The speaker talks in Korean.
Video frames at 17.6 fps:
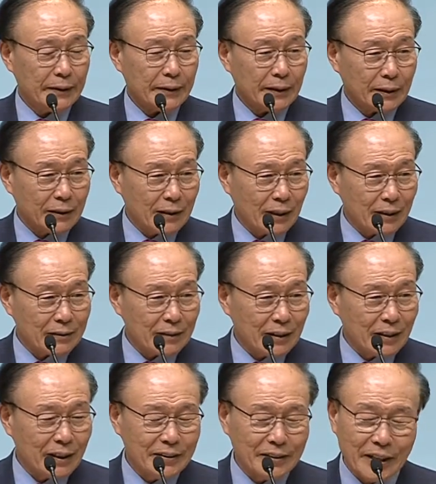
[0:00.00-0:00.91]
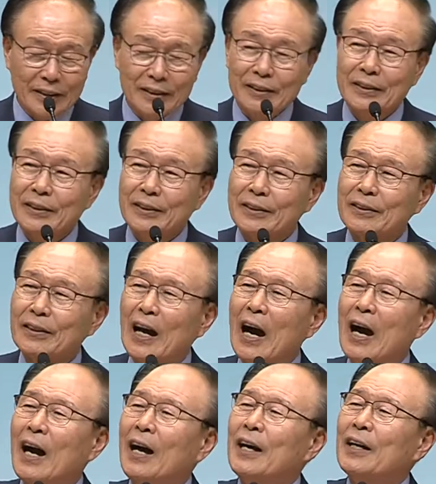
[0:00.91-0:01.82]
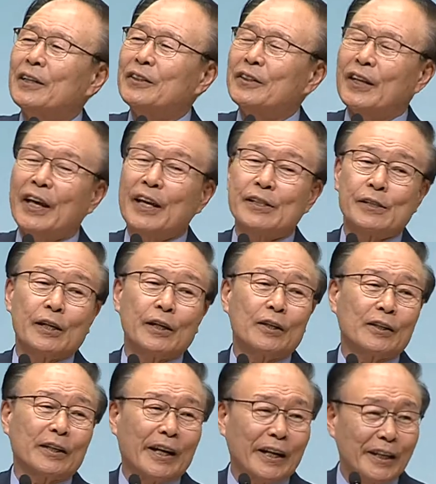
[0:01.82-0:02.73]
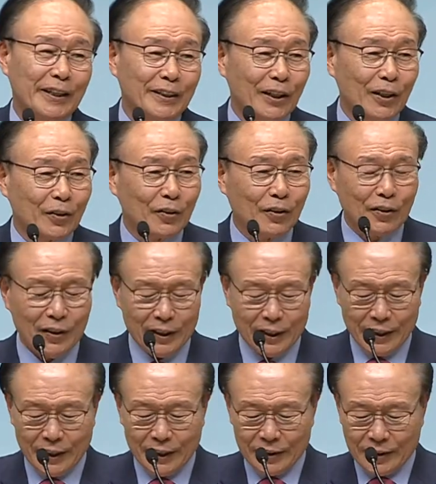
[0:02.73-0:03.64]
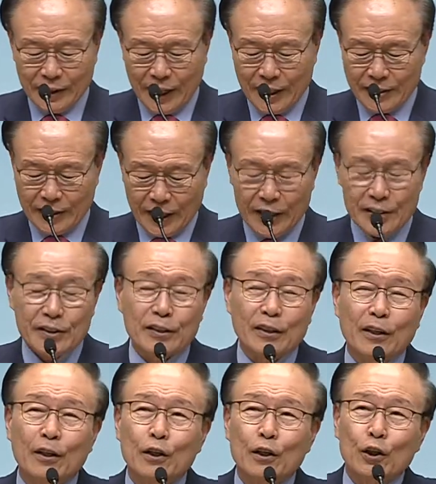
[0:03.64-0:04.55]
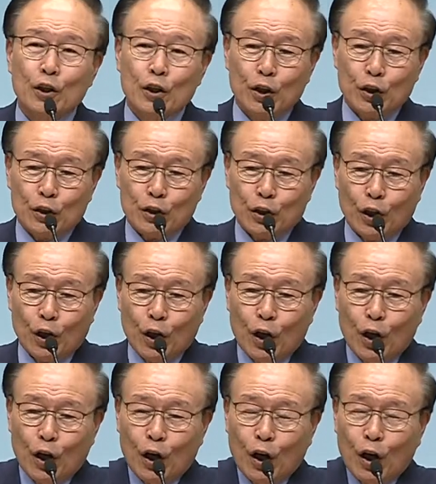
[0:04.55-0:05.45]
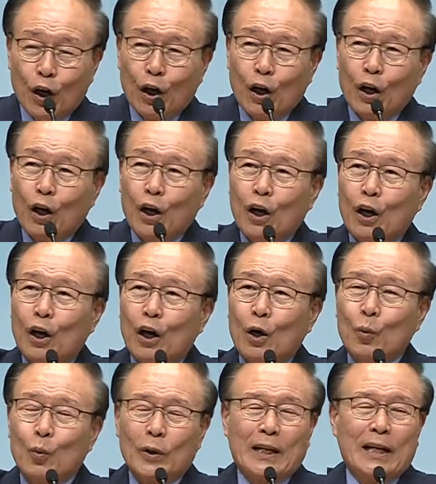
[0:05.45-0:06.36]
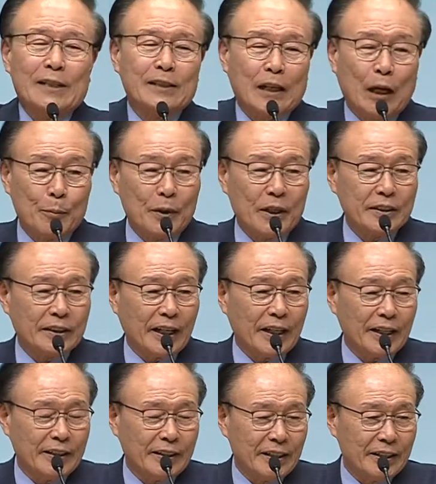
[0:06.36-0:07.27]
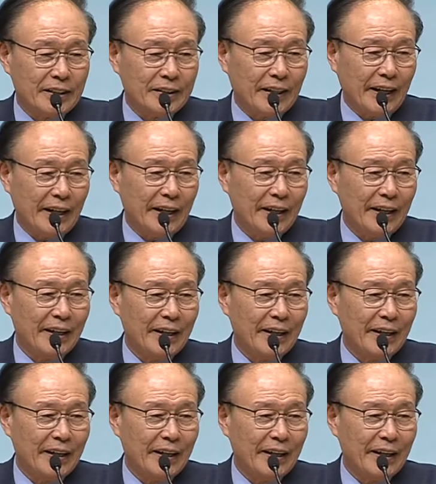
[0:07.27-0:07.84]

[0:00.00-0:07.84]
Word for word: 이 땅 떠날 때는 다 내세를 가게 되고 내세에서 영원한 삶을 살게 되는데